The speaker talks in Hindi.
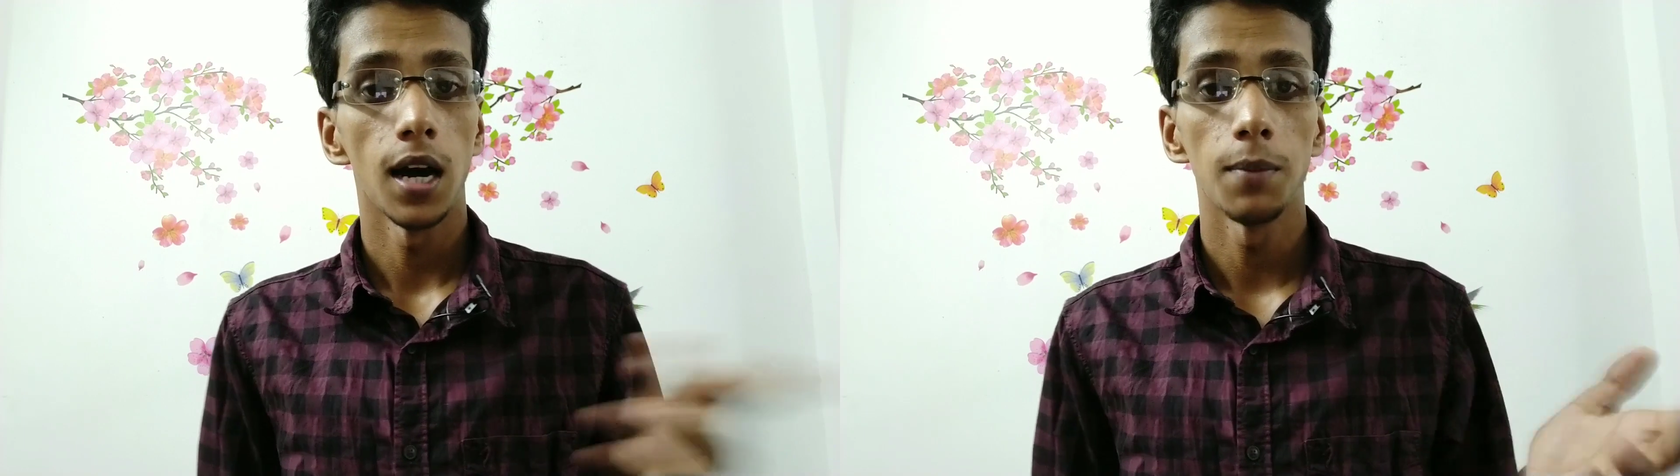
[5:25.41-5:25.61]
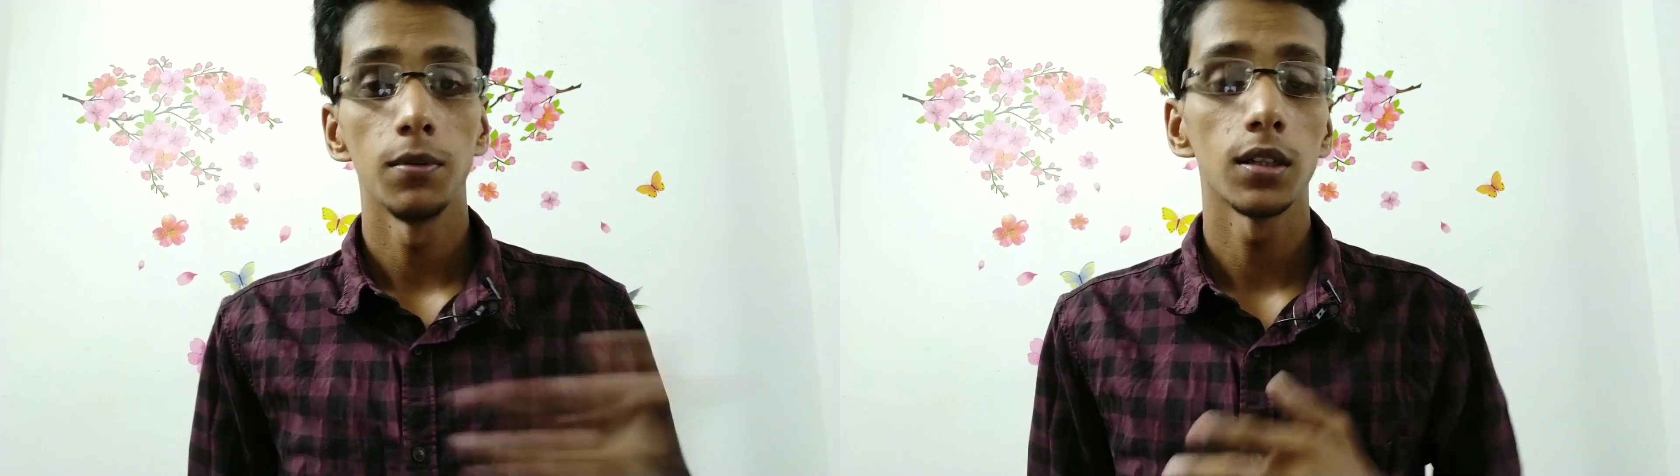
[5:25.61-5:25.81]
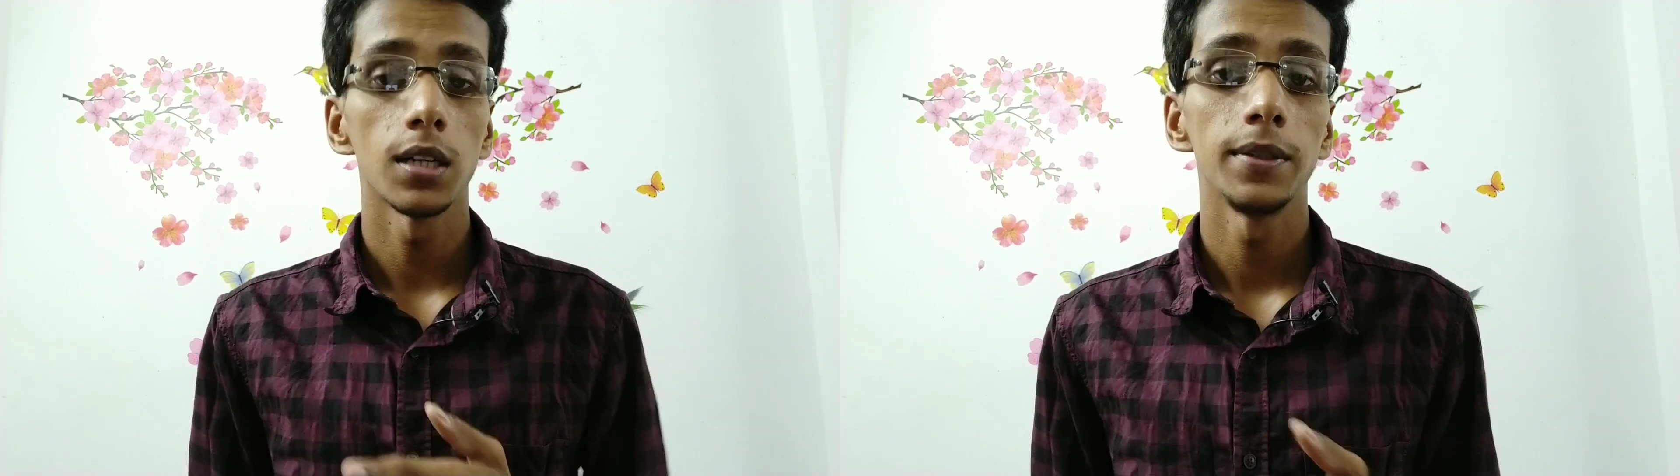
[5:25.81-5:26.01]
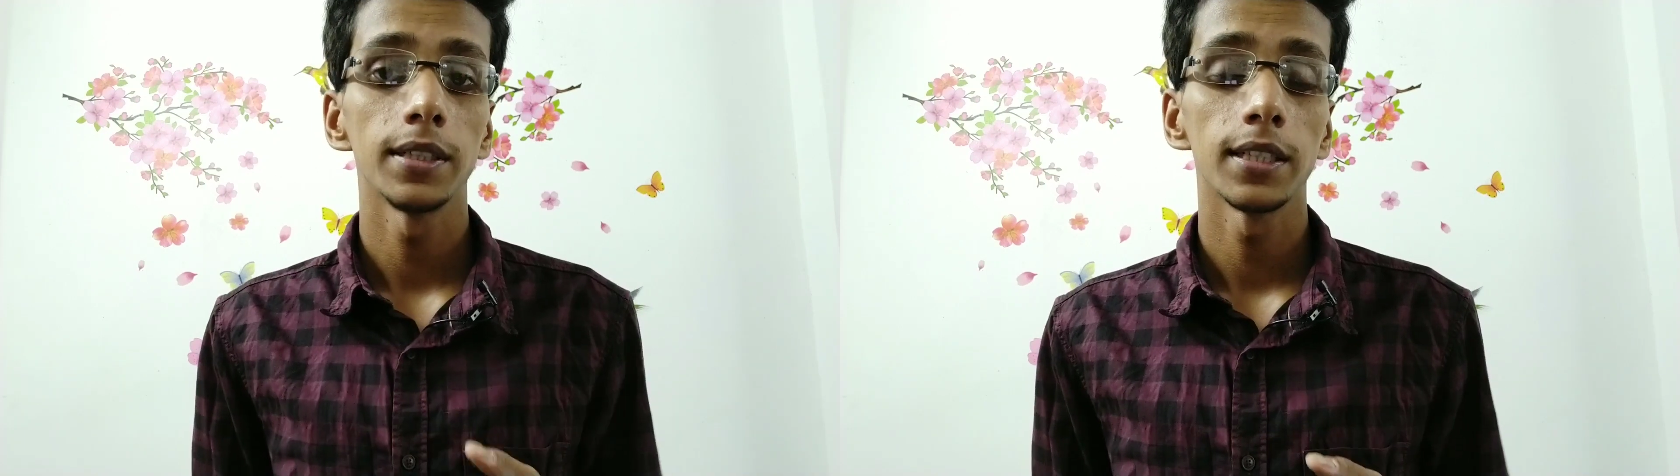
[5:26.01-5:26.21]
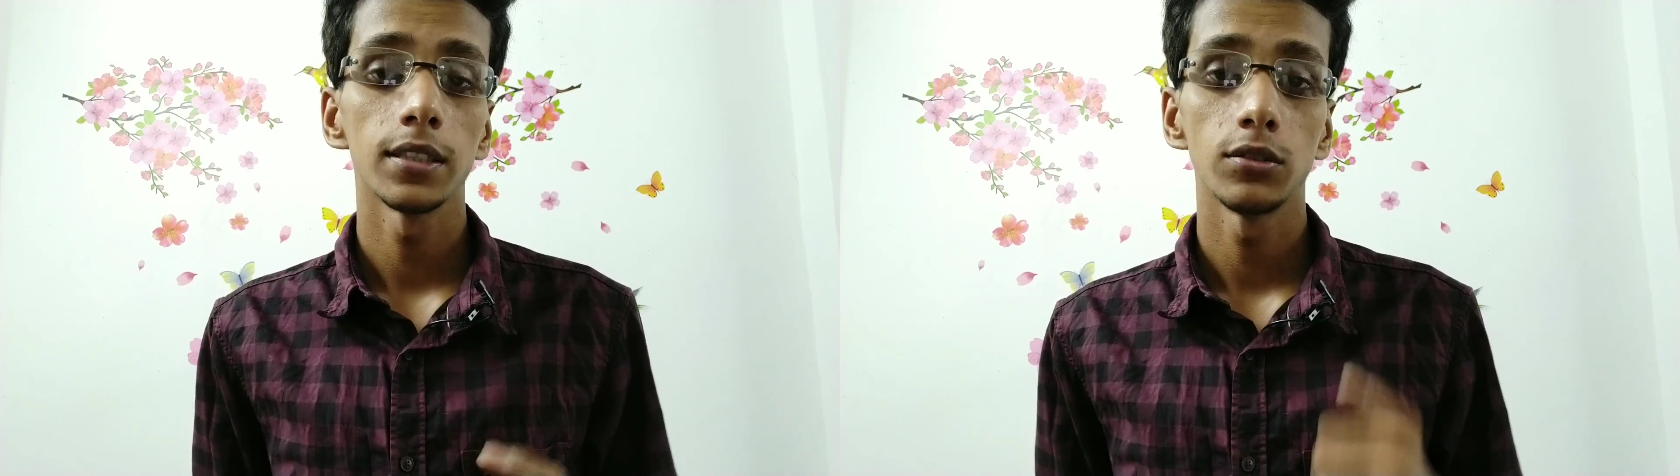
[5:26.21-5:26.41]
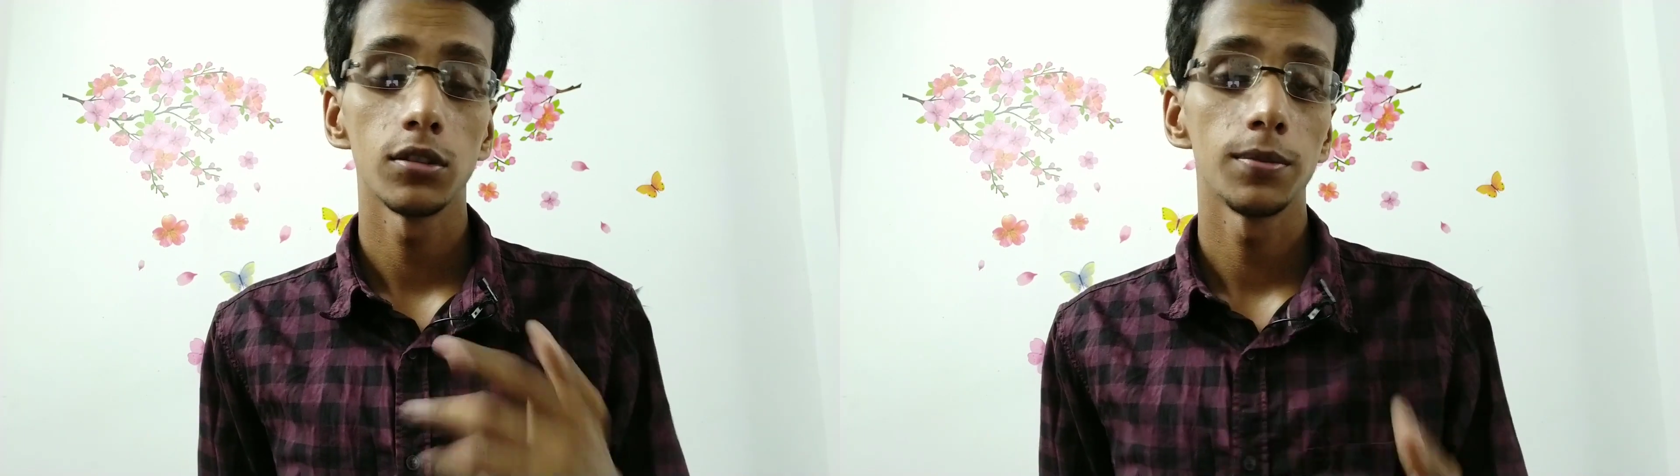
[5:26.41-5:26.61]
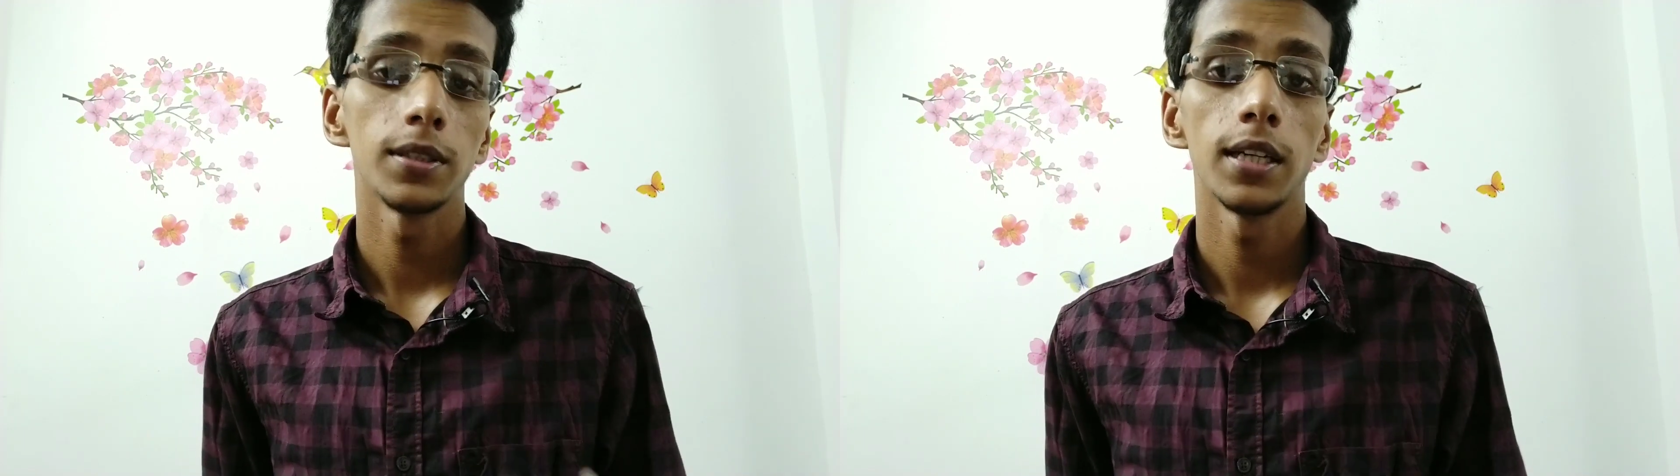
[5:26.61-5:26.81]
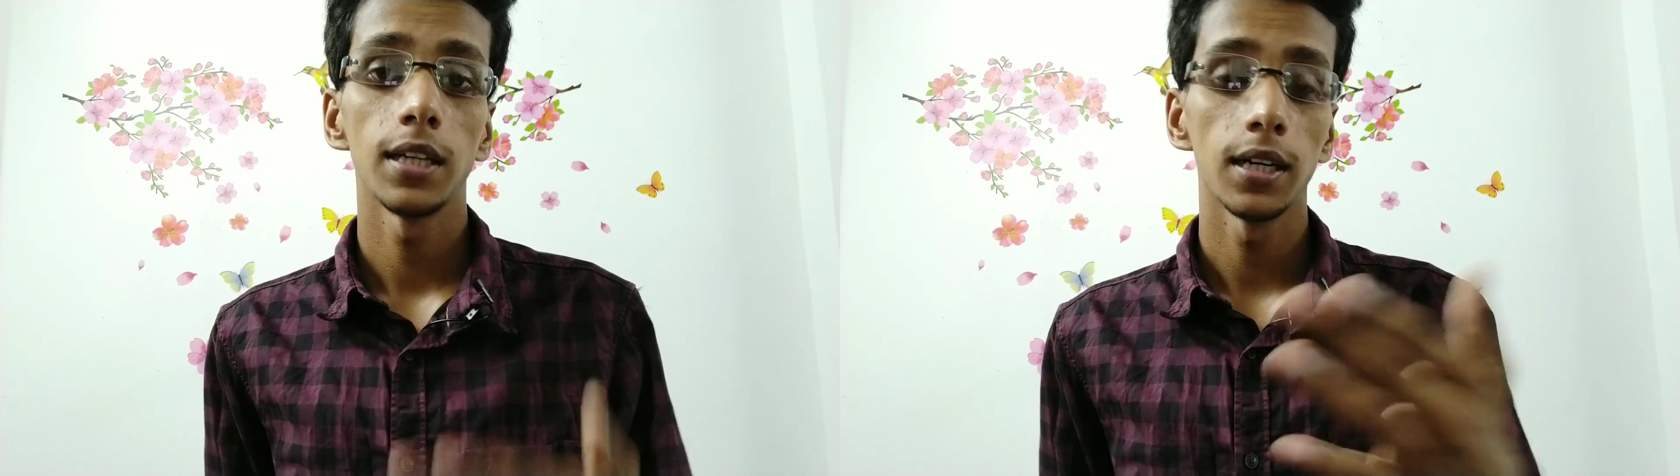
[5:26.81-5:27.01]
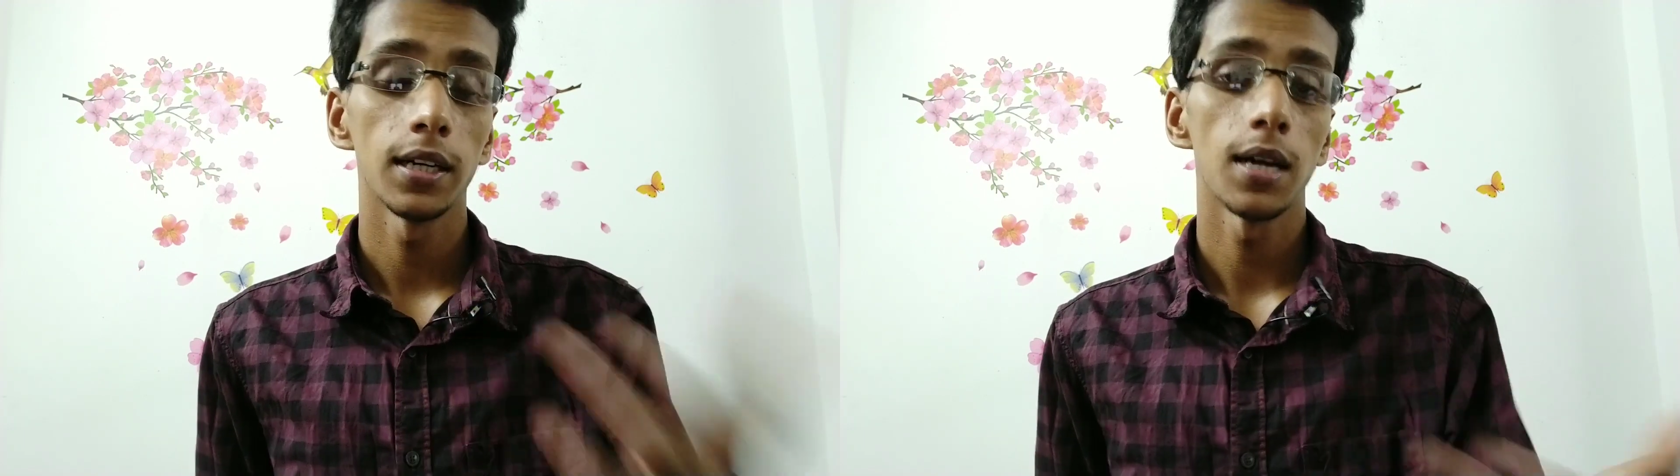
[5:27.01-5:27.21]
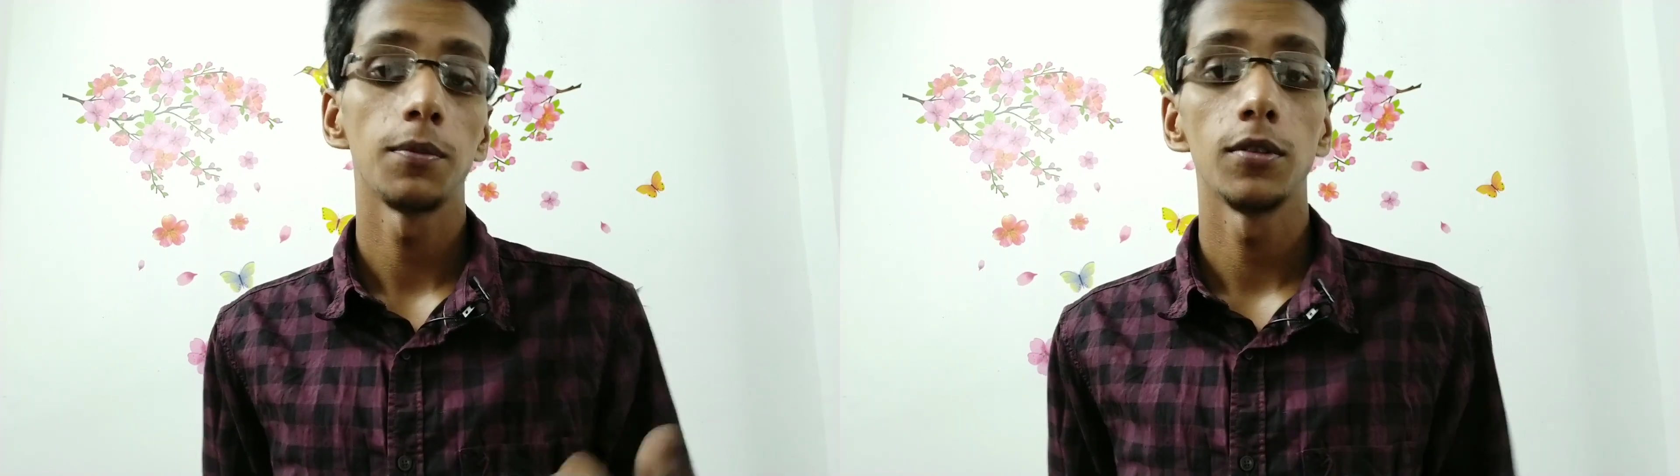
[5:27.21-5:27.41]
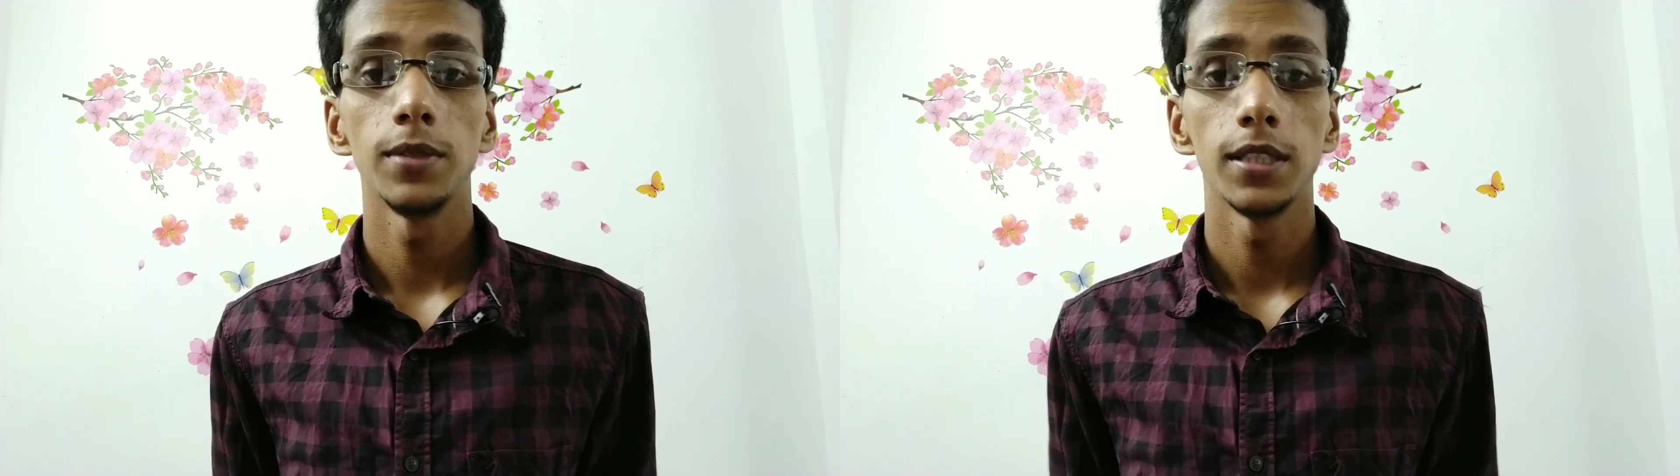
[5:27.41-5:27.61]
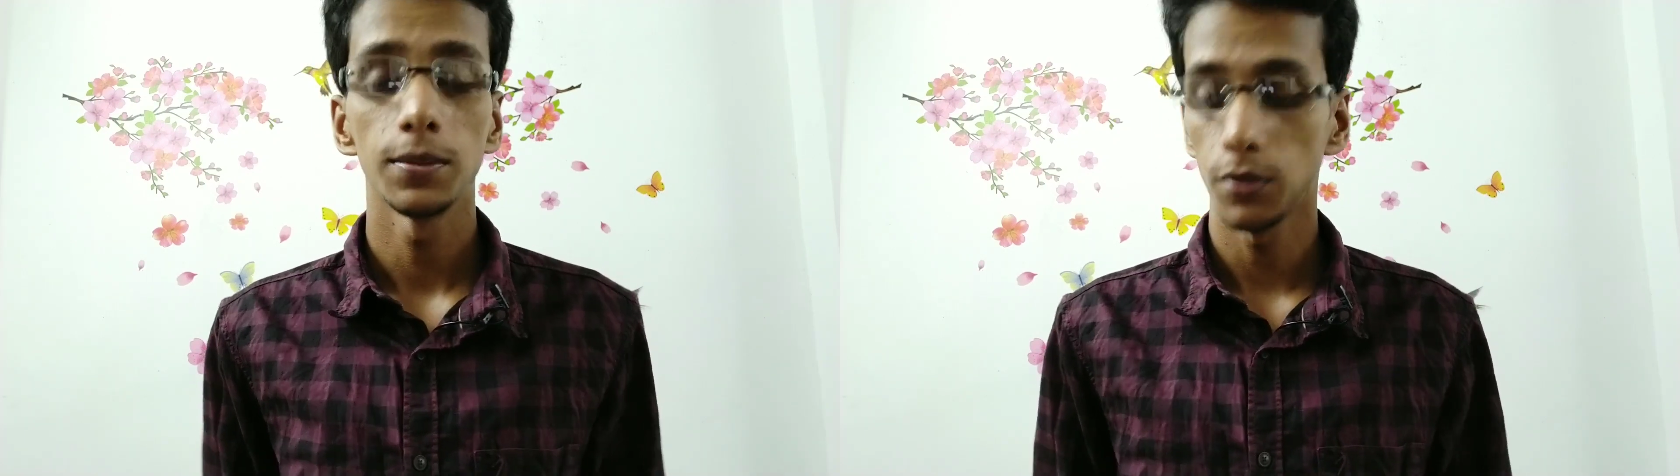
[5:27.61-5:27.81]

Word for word: आप लोग कमेंट करके ज़रूर बताइएगा अगर आपको भी